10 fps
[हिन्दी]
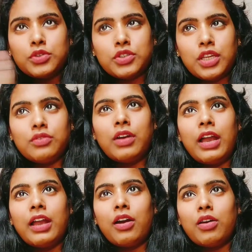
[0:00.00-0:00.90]
अब कुछ नहीं हुआ
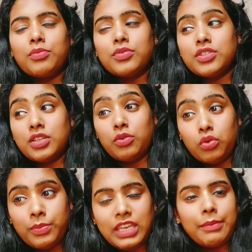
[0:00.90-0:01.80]
है और मुझसे
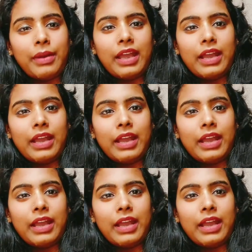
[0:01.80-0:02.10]
हो भी नहीं